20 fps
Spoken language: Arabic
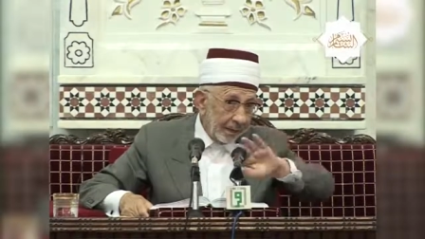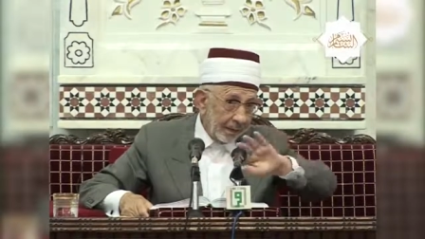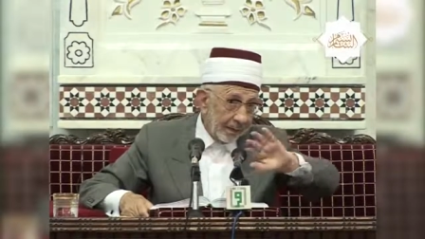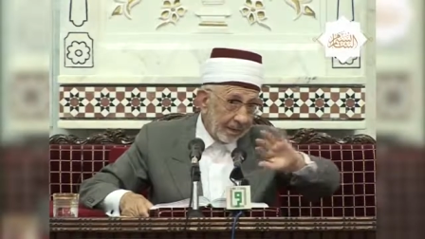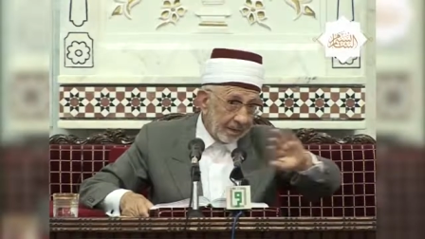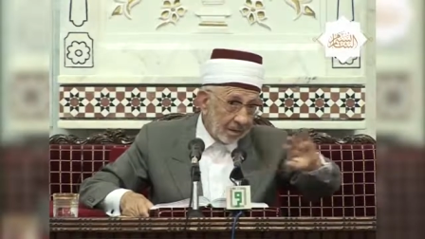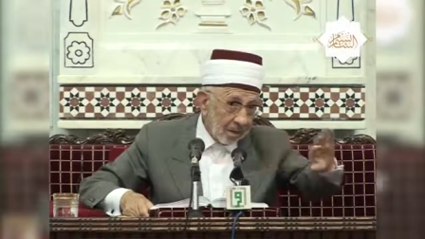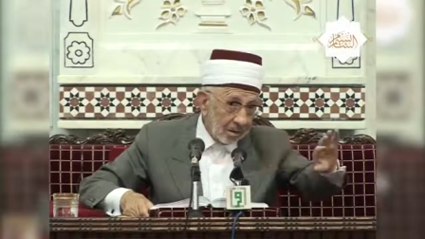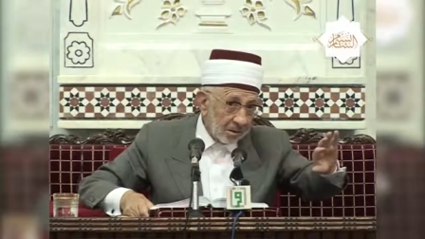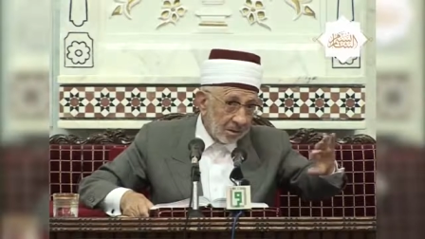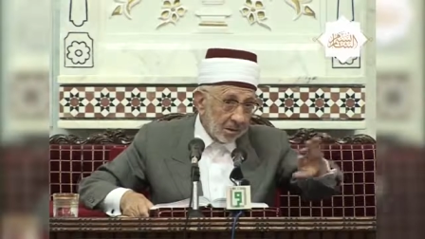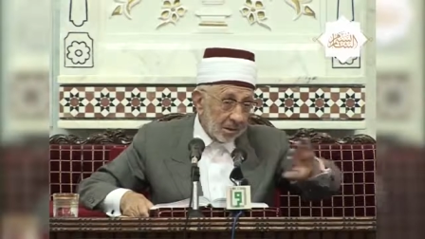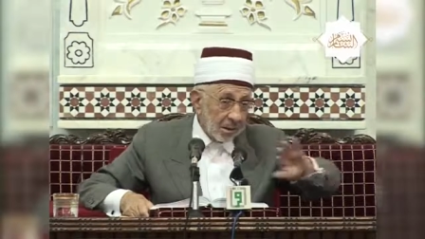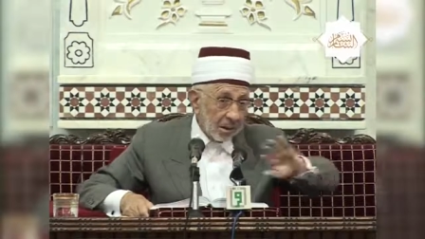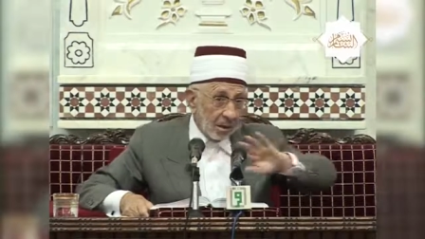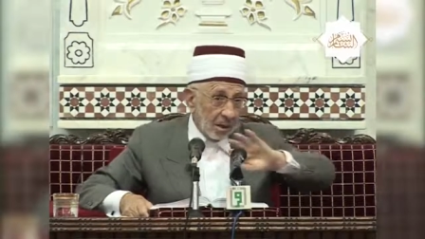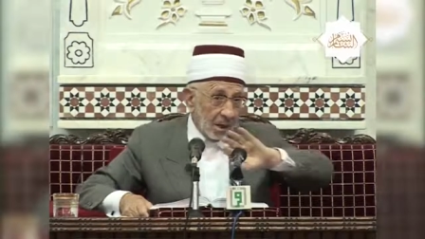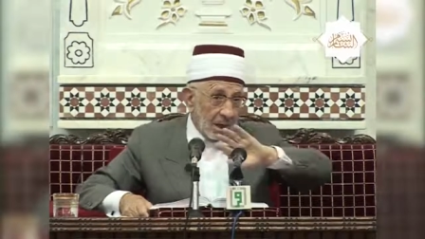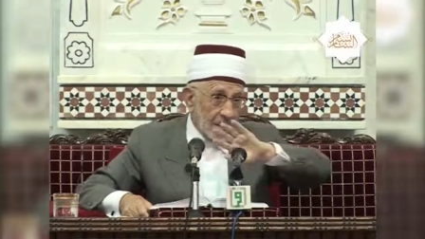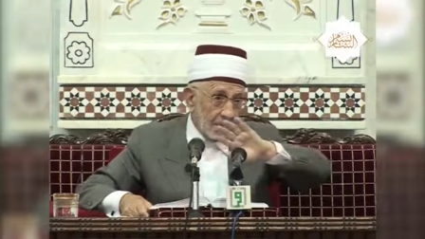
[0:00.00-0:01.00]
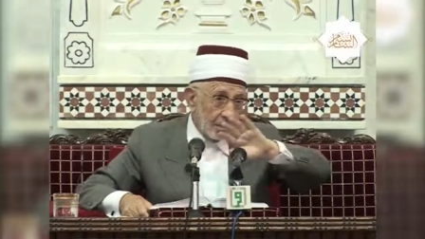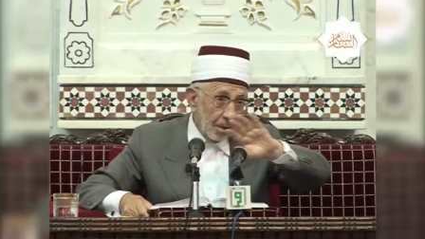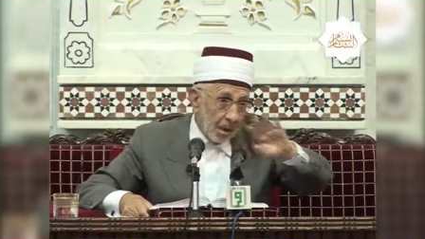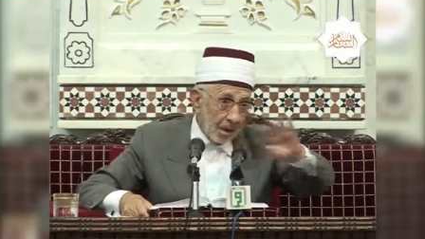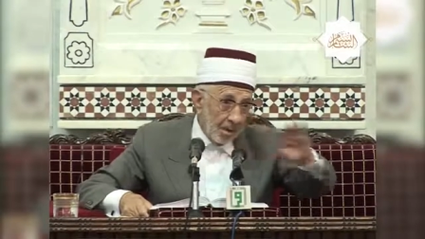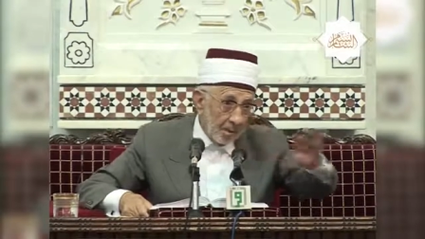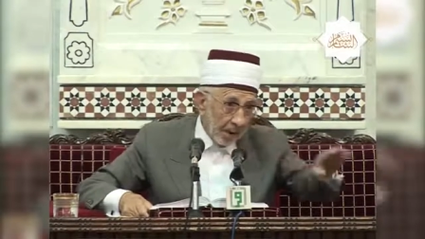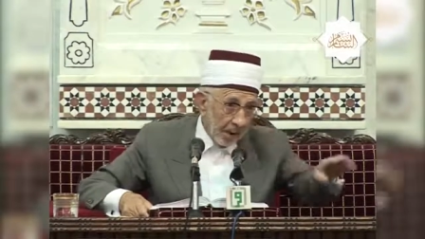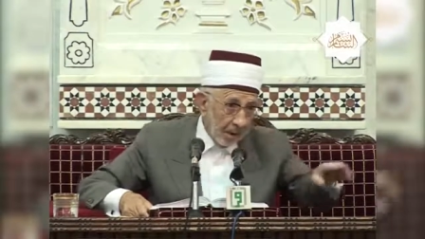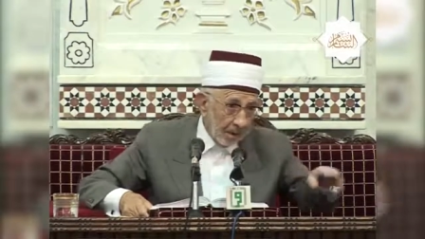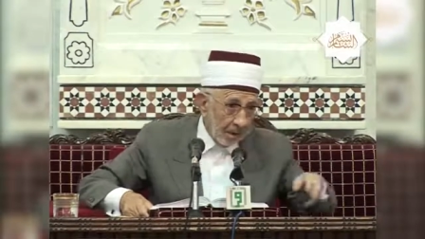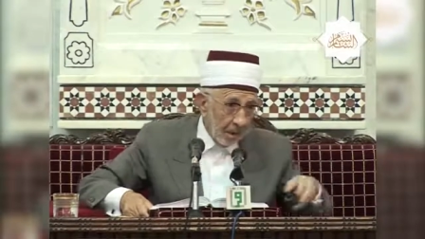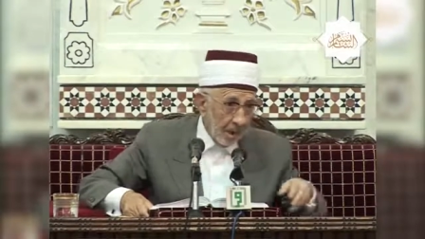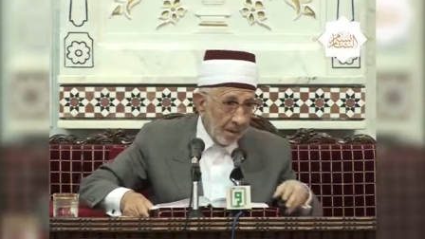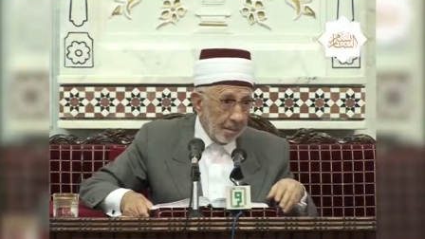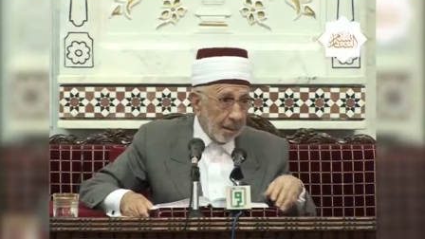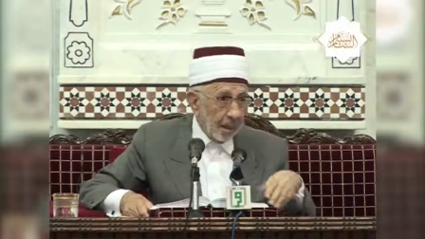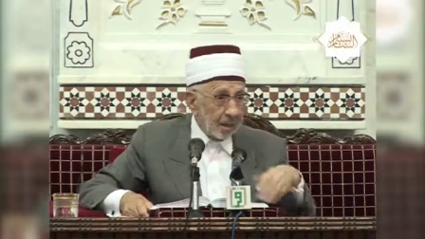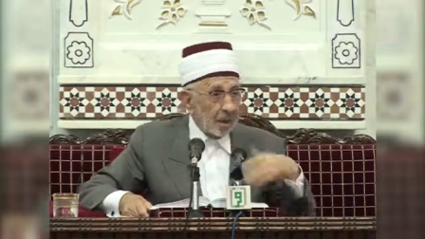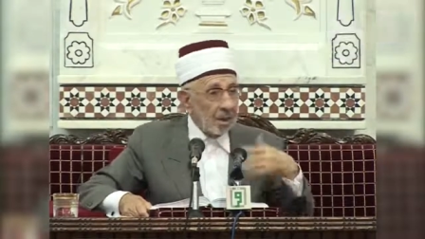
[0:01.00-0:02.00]
لتنصيرهم
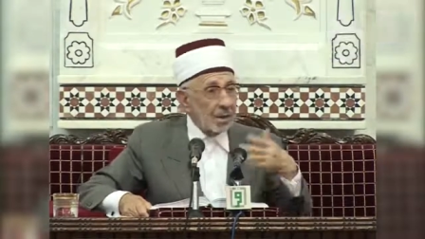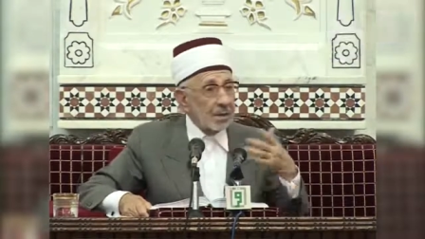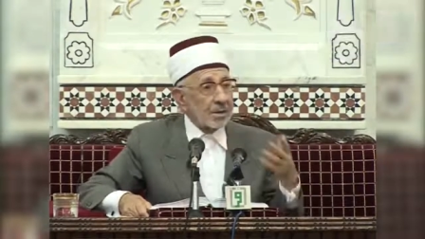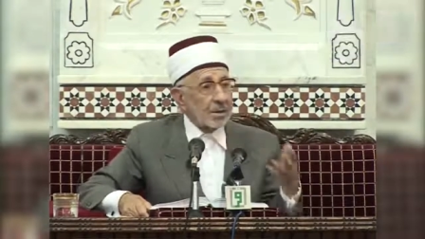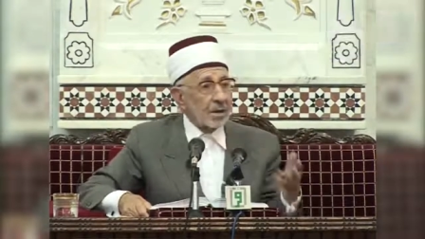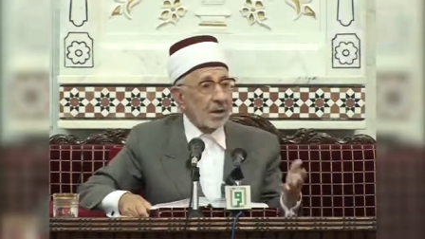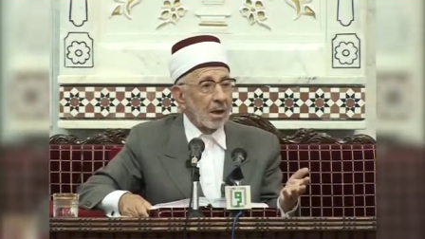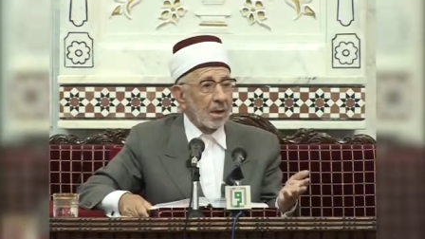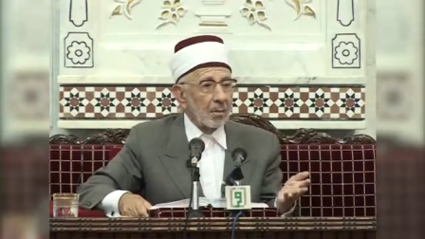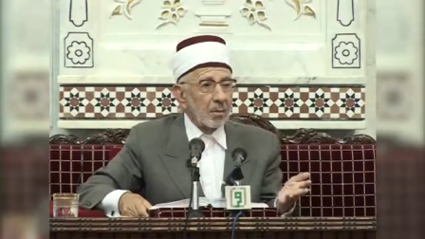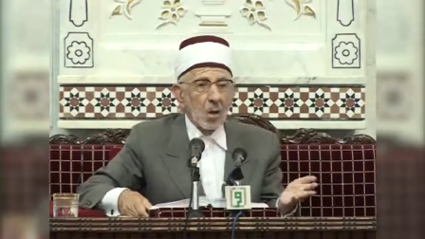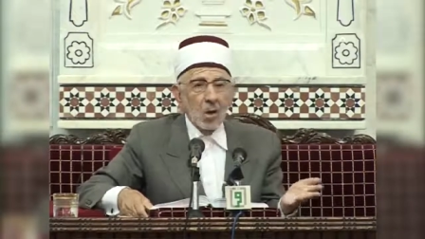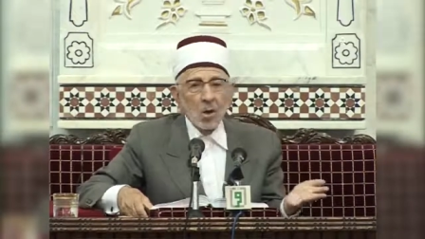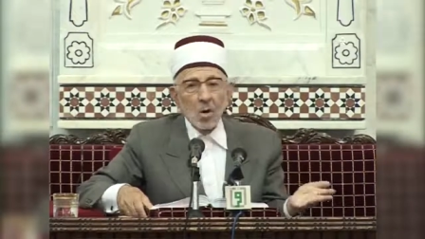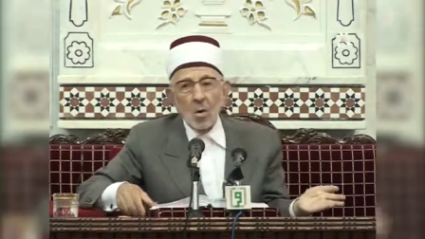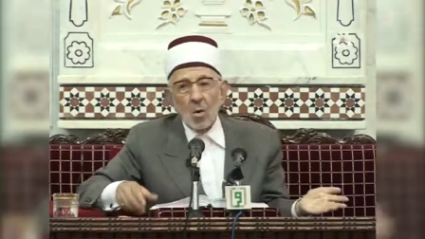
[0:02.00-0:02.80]
لإبعادهم عن الإسلام